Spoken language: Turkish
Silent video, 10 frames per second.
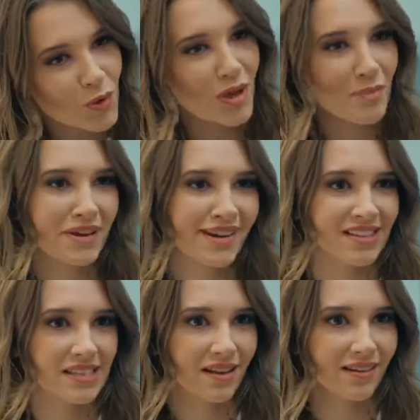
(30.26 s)
bir ortam
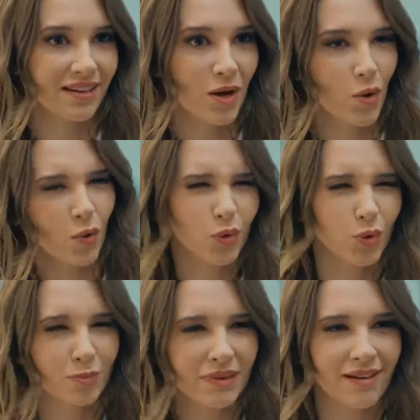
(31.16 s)
yaratsak.
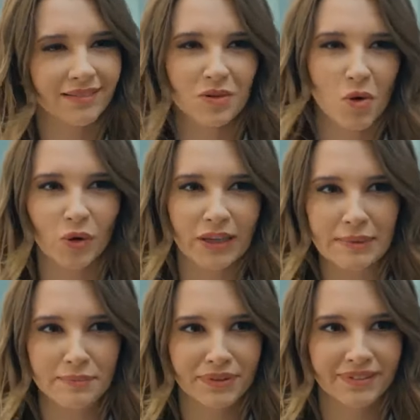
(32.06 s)
Uygun bir anını kollayıp.